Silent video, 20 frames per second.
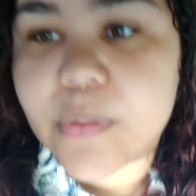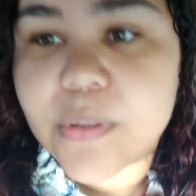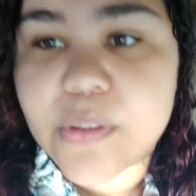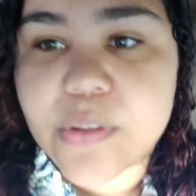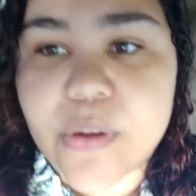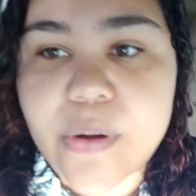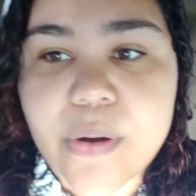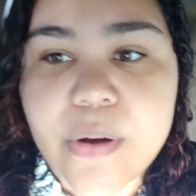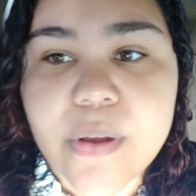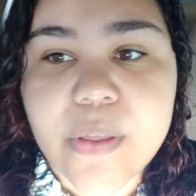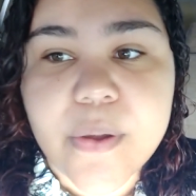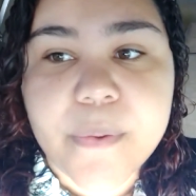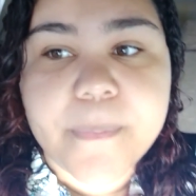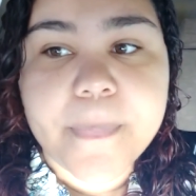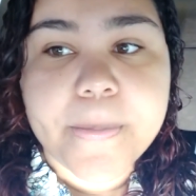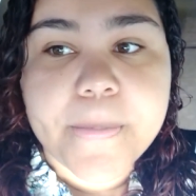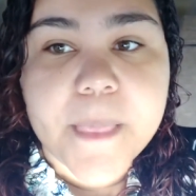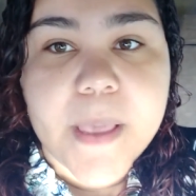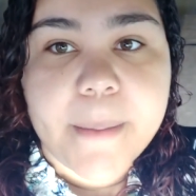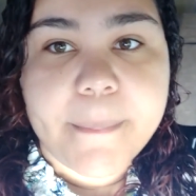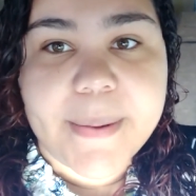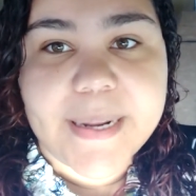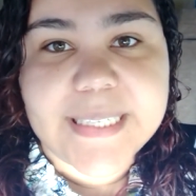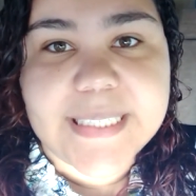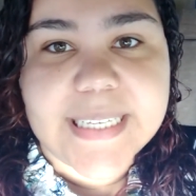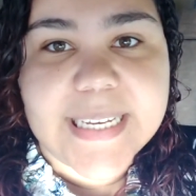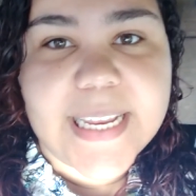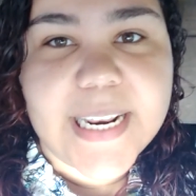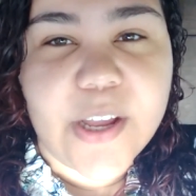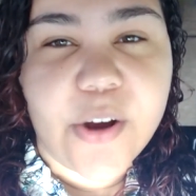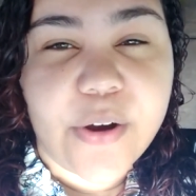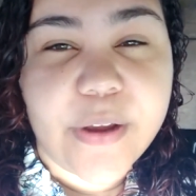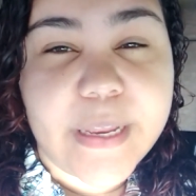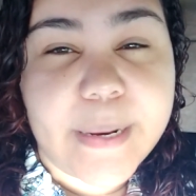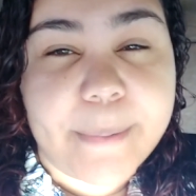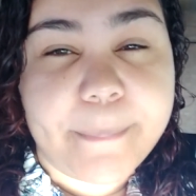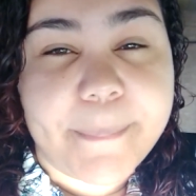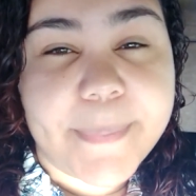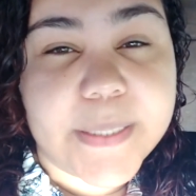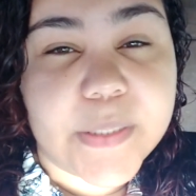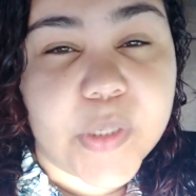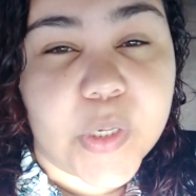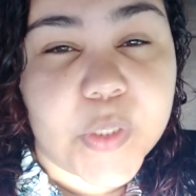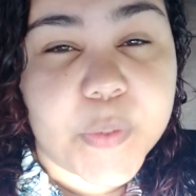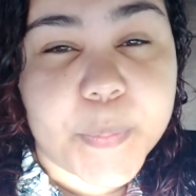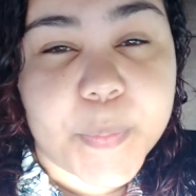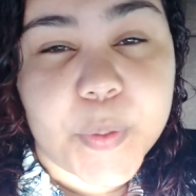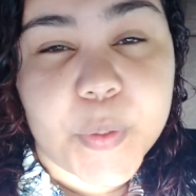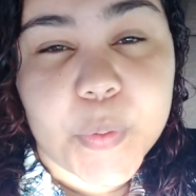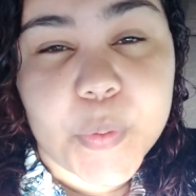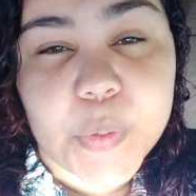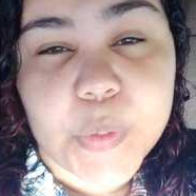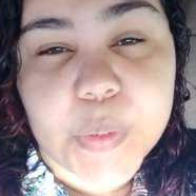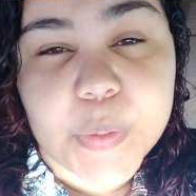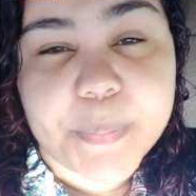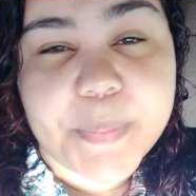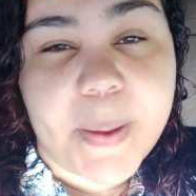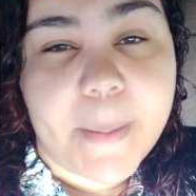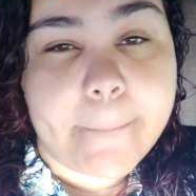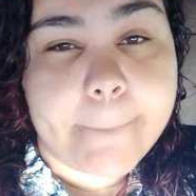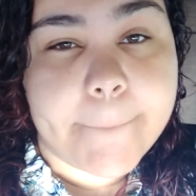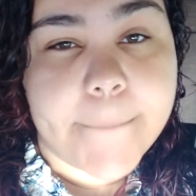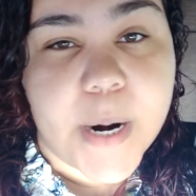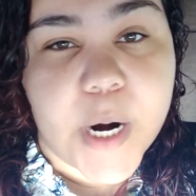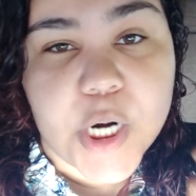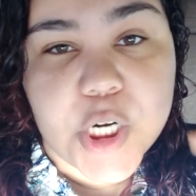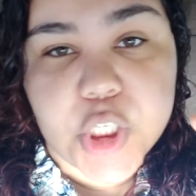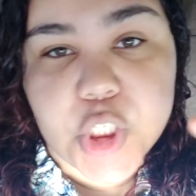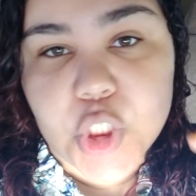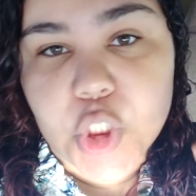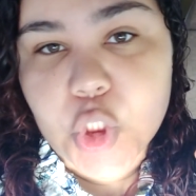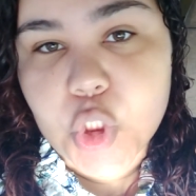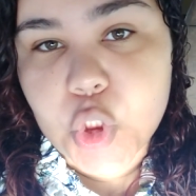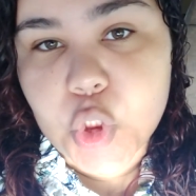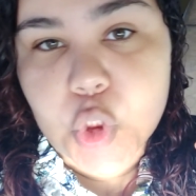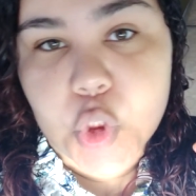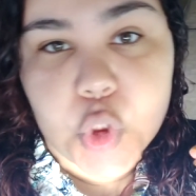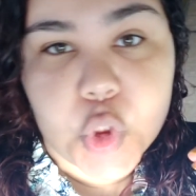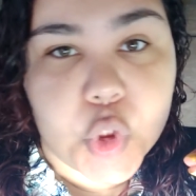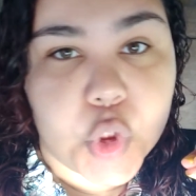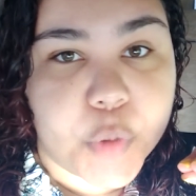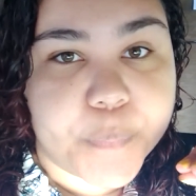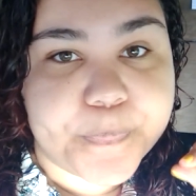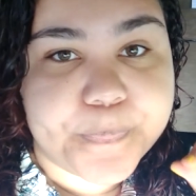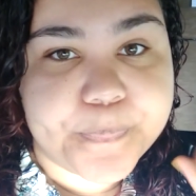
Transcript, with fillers: y todo. Parece que le cogí el piso a los productos, mi amor. Sí.